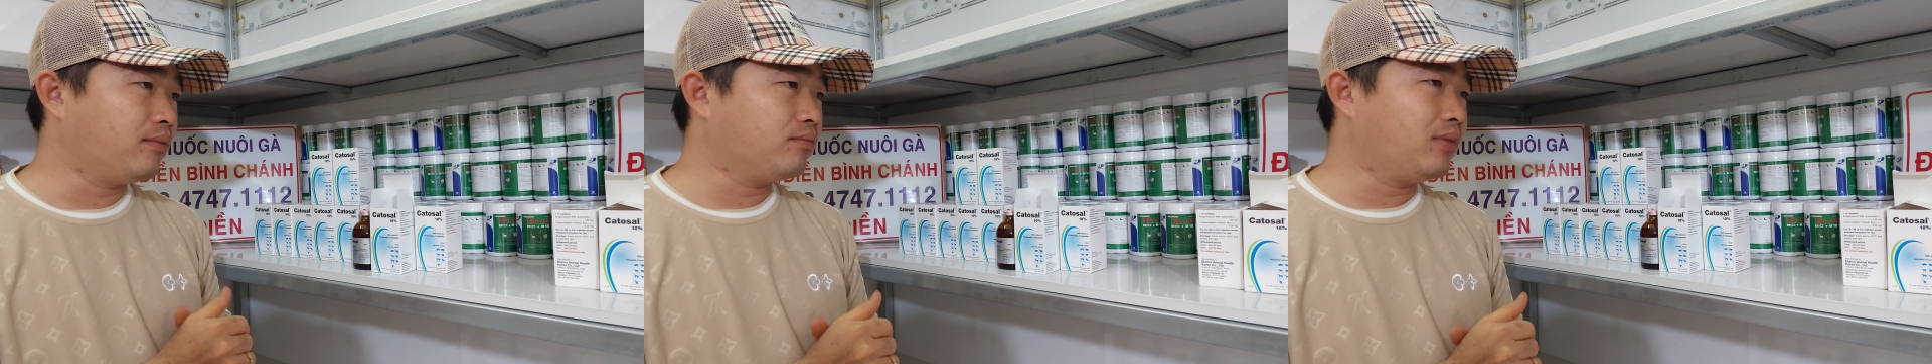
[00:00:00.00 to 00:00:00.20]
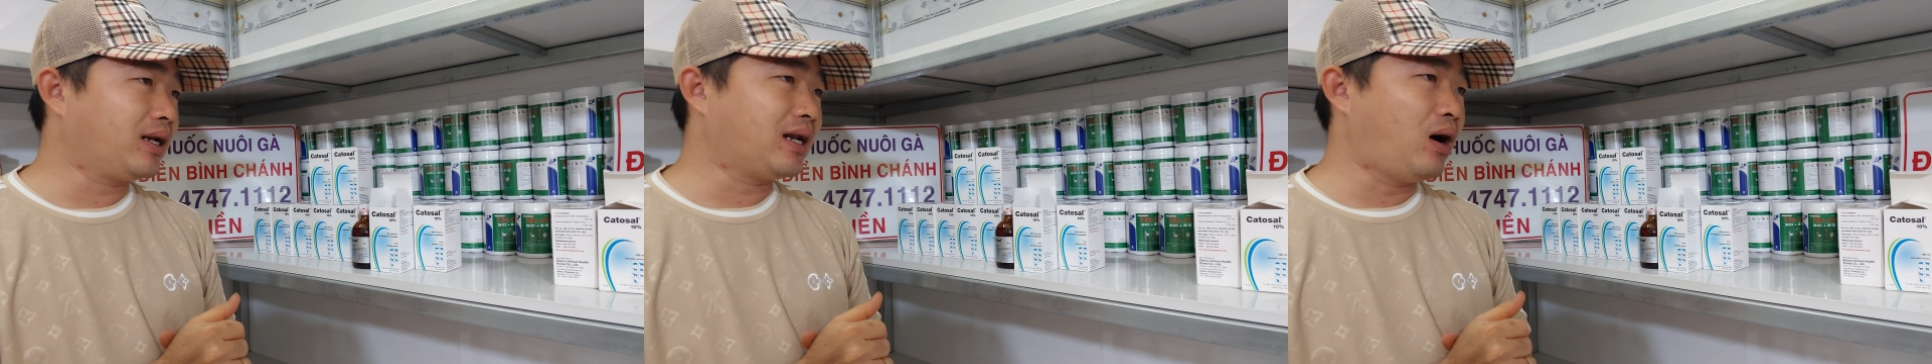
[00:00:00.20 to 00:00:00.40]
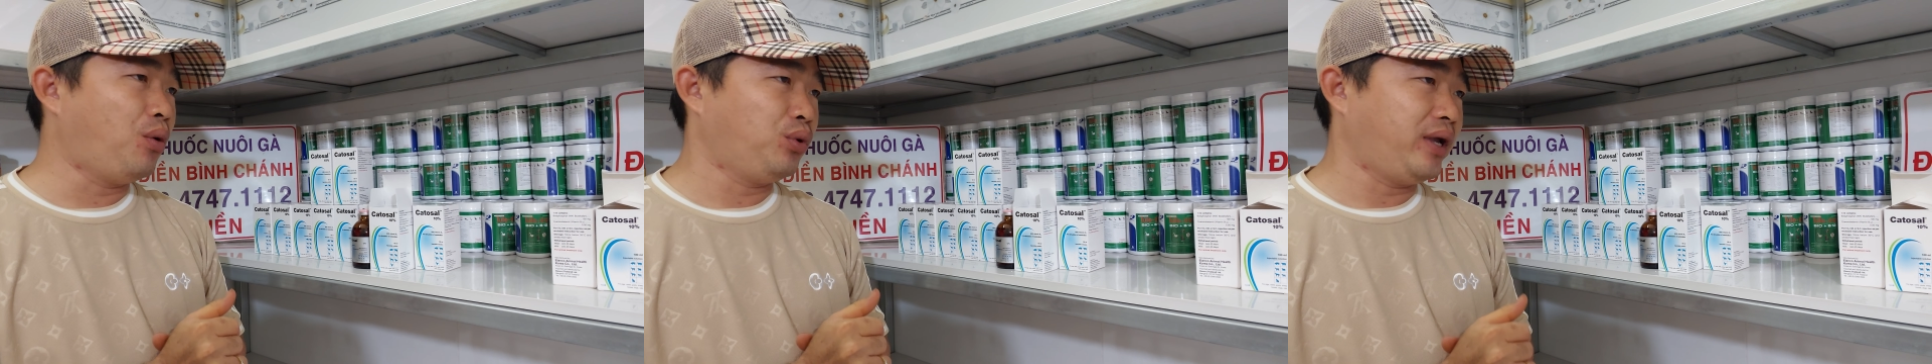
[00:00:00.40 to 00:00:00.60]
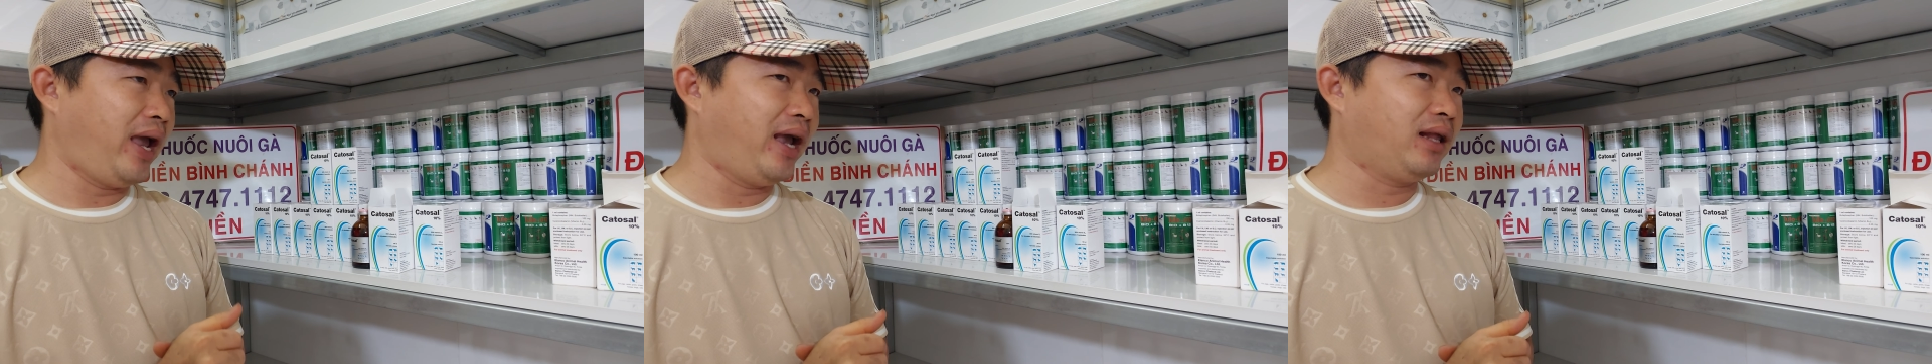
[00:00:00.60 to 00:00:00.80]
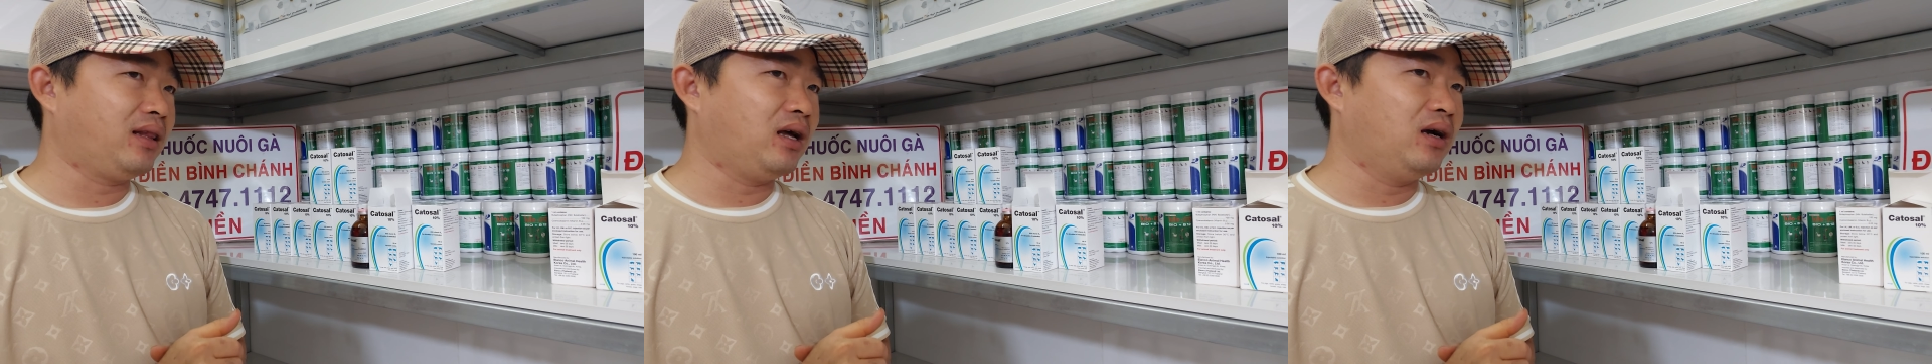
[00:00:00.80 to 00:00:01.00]
bắt đầu
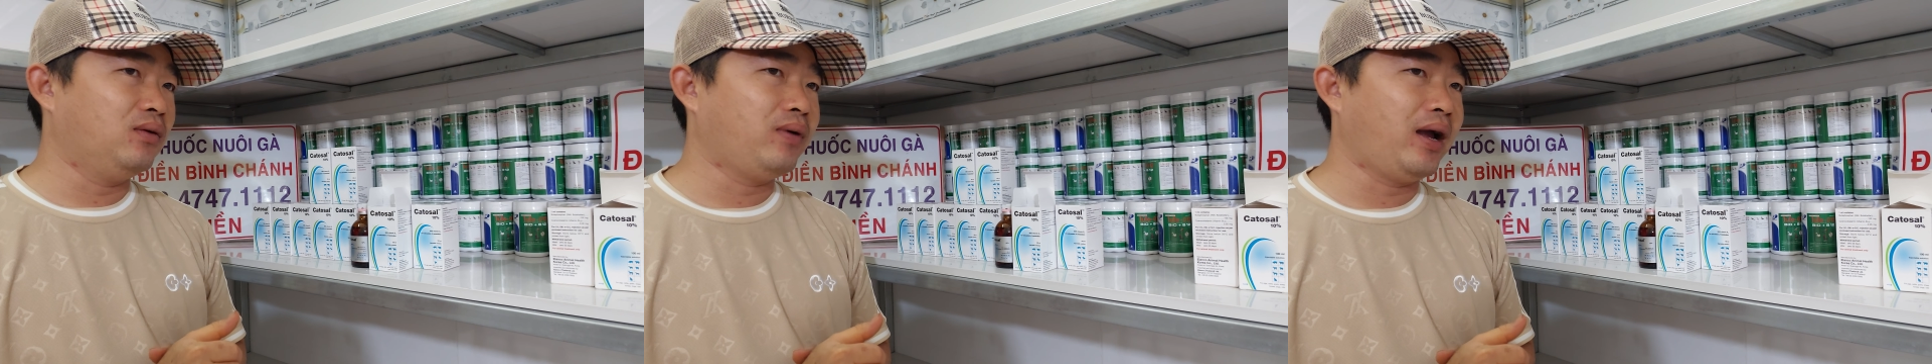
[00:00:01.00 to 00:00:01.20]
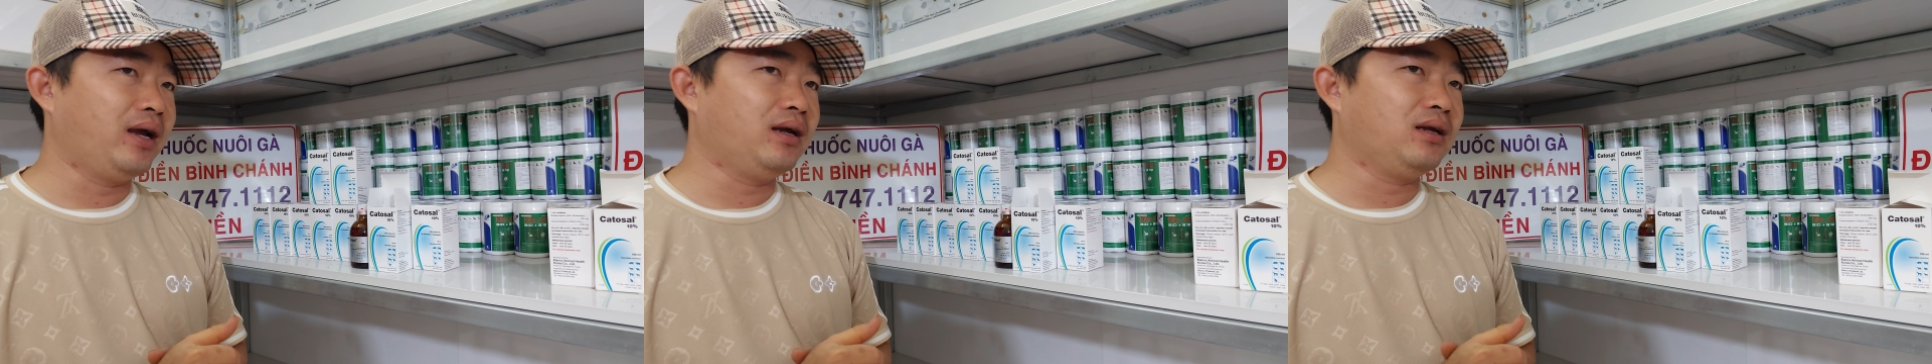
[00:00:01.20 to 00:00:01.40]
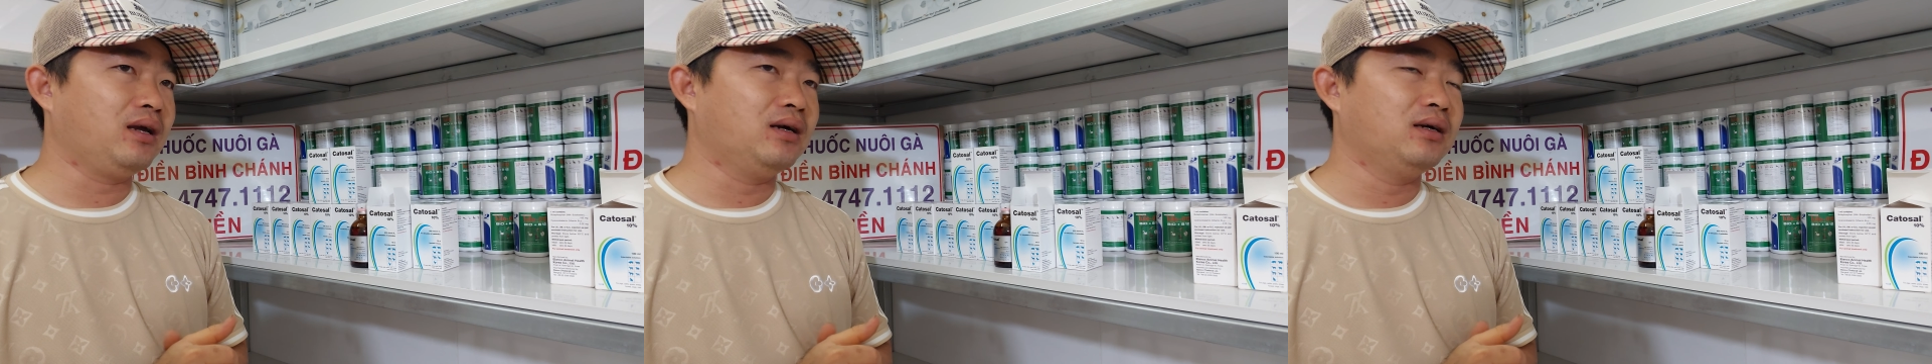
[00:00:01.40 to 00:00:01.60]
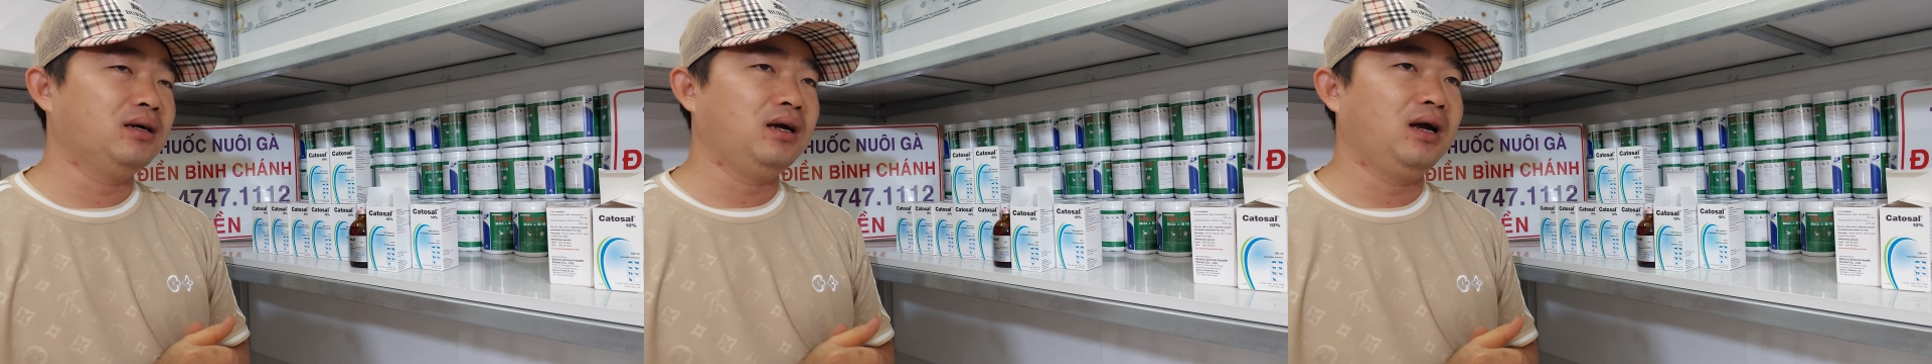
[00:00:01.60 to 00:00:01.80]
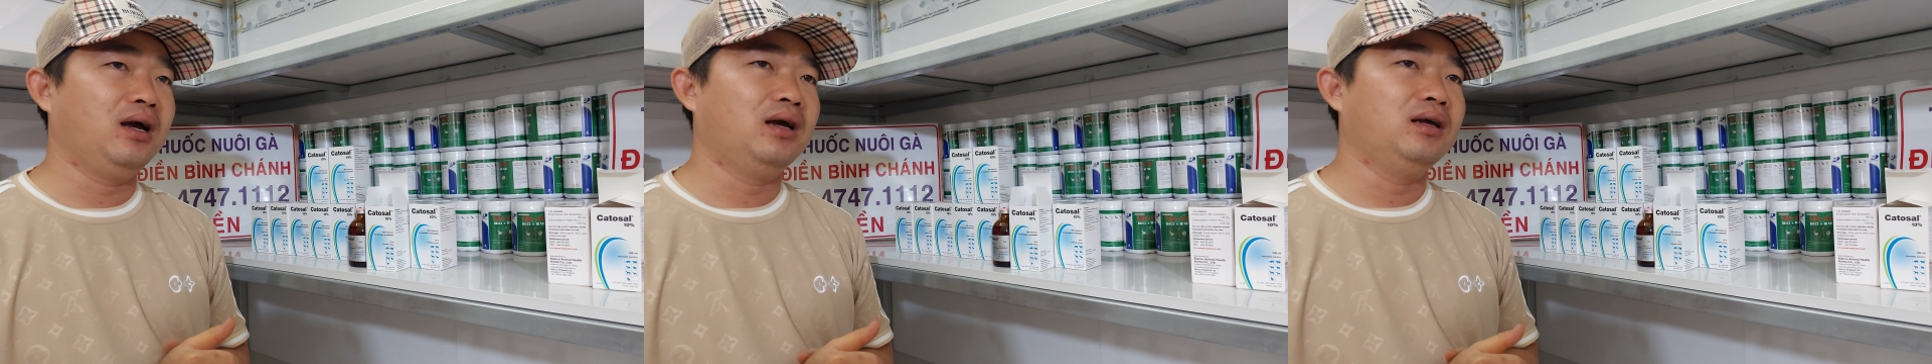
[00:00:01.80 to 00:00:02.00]
chạng từ khoảng chừng
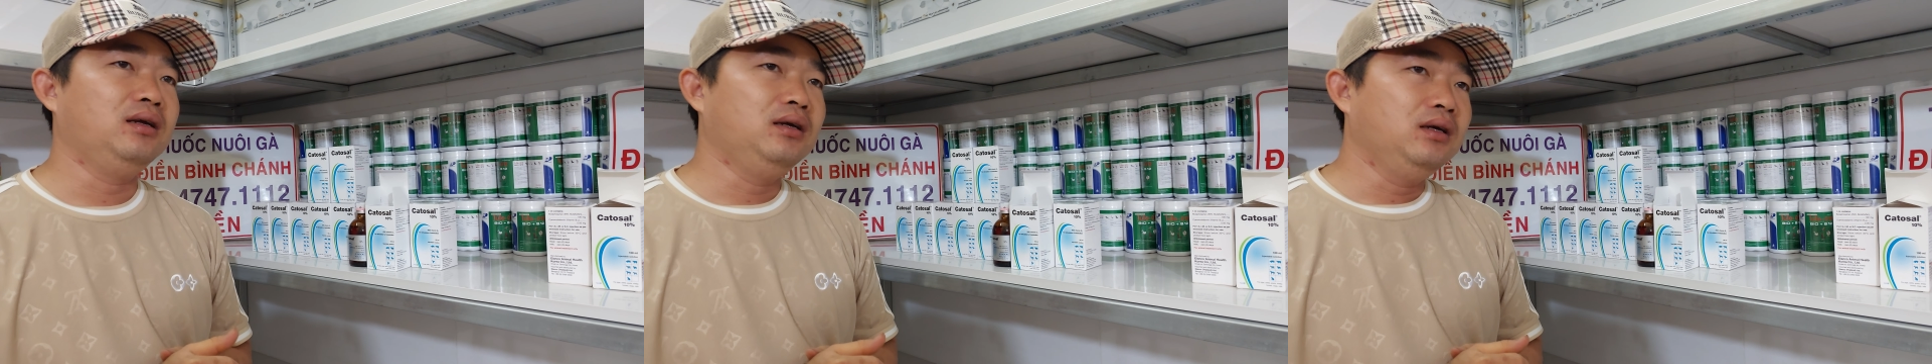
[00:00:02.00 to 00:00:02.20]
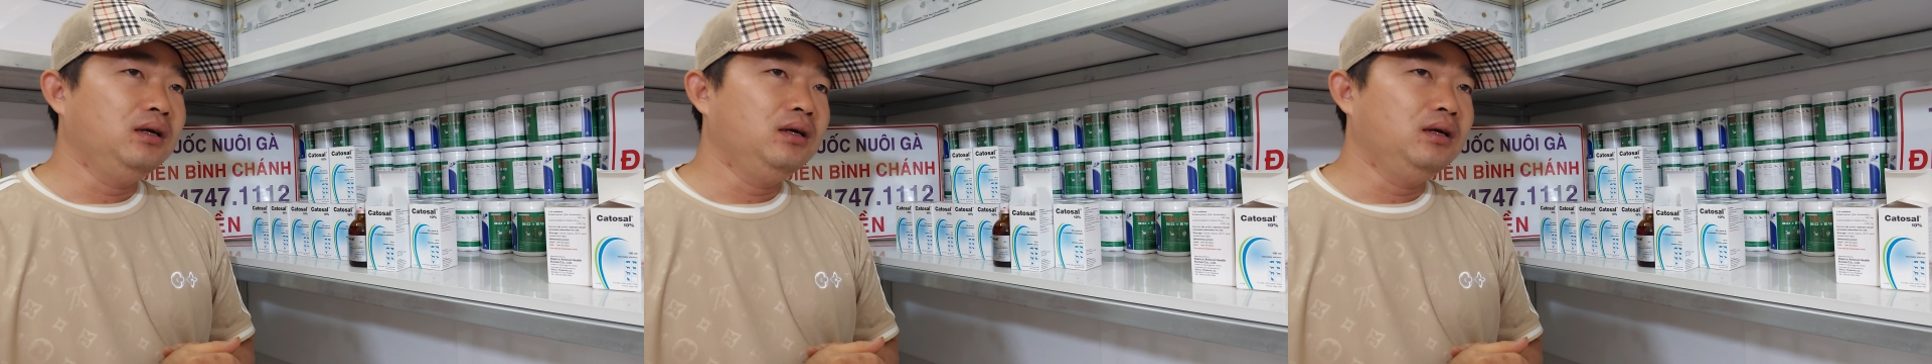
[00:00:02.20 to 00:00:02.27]
à,